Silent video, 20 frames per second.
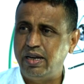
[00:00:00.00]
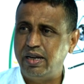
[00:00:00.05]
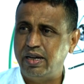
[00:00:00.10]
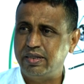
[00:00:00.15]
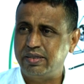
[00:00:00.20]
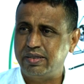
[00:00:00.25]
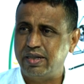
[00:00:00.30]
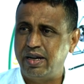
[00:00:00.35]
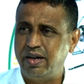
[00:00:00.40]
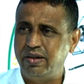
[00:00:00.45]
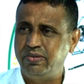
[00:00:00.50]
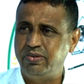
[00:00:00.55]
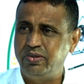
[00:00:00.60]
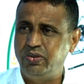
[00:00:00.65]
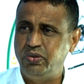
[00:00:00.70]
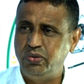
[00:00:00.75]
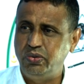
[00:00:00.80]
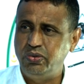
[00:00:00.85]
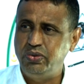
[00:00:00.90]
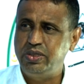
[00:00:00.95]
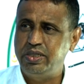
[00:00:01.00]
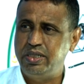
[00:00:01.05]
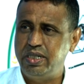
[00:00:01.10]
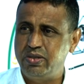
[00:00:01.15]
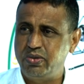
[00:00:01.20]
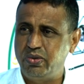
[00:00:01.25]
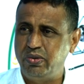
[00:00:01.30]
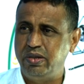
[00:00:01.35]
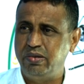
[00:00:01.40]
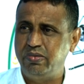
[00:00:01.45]
الأطراف
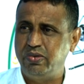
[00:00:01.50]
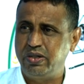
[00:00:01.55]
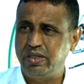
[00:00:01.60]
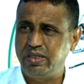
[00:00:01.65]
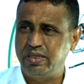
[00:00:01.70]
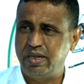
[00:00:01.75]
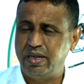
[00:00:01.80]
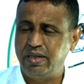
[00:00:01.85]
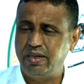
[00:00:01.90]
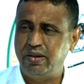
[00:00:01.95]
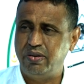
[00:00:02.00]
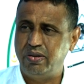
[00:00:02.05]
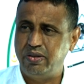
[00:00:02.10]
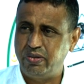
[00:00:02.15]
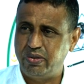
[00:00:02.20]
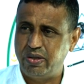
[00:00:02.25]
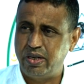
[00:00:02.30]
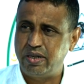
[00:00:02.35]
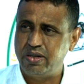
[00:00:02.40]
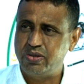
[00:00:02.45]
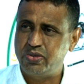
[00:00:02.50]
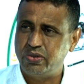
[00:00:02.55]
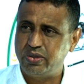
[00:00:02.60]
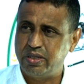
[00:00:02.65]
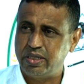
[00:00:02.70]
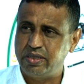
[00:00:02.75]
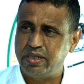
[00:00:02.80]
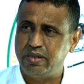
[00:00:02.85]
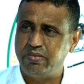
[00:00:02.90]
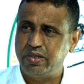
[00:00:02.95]
ننجز لموريتانيا ونكرس
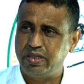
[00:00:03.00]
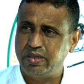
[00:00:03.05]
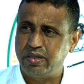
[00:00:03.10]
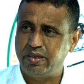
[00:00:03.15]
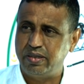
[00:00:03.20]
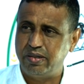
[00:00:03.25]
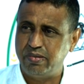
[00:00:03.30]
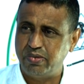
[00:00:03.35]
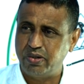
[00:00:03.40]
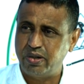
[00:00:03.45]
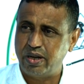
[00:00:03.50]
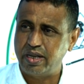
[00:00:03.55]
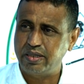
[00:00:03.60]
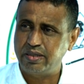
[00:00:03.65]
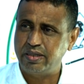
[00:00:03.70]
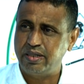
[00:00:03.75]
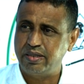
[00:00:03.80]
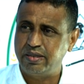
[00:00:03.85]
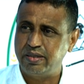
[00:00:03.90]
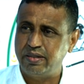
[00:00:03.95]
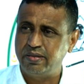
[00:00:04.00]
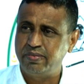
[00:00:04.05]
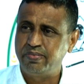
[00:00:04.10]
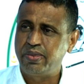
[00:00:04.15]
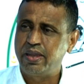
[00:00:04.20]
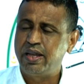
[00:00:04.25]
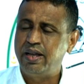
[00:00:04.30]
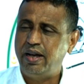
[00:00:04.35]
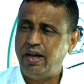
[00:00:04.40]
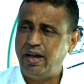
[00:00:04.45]
تجربة ديمقراطية
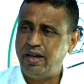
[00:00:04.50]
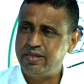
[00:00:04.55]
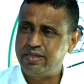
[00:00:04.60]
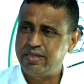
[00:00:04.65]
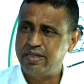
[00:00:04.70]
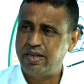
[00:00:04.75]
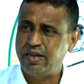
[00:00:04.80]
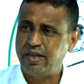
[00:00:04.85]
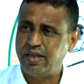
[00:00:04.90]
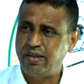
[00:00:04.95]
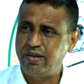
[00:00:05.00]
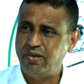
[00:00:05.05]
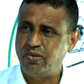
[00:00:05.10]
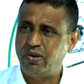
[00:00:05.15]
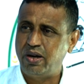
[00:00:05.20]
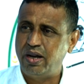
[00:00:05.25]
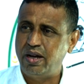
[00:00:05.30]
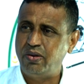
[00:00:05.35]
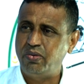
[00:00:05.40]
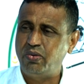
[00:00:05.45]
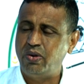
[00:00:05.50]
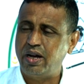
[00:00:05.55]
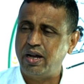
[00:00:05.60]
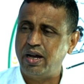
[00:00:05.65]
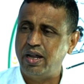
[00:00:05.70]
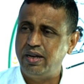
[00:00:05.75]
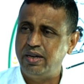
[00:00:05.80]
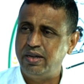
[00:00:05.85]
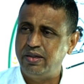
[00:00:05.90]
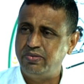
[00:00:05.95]
عز نظيرها
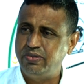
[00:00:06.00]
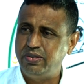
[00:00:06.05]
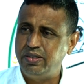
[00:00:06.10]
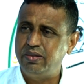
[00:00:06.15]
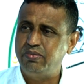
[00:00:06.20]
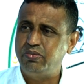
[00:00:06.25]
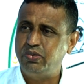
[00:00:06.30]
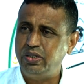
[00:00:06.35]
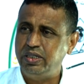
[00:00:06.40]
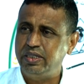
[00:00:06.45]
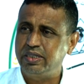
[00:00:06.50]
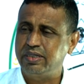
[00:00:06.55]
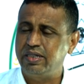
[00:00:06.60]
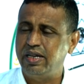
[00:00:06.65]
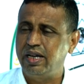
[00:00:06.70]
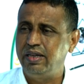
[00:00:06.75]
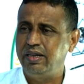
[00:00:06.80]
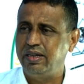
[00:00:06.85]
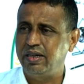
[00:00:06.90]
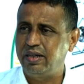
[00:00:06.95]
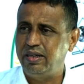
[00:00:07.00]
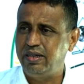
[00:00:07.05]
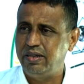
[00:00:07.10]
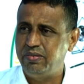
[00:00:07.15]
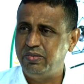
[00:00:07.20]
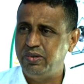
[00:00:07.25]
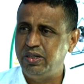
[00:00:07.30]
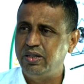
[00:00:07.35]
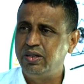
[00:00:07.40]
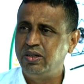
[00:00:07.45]
وقل في محيطها
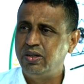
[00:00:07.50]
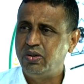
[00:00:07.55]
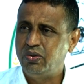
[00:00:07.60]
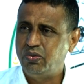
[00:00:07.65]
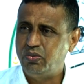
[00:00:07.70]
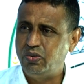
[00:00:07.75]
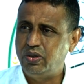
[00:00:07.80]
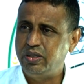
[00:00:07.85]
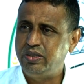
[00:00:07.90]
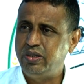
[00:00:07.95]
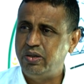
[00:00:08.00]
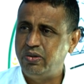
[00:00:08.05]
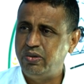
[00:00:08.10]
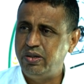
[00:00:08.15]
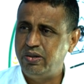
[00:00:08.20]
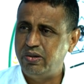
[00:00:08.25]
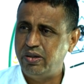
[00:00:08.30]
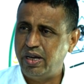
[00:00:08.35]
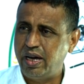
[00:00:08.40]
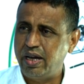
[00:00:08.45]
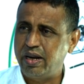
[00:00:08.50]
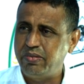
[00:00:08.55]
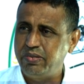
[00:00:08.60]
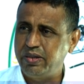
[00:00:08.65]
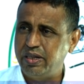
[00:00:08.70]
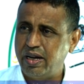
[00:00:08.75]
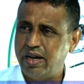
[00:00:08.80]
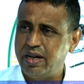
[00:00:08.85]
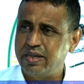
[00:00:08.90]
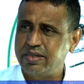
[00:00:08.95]
الإقليمي والدولي
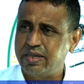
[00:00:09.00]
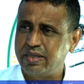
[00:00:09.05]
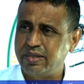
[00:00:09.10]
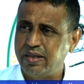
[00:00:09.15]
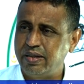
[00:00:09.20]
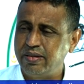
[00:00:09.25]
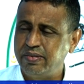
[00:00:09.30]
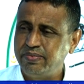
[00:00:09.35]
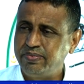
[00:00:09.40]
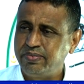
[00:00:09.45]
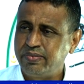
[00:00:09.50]
والعربي خاصة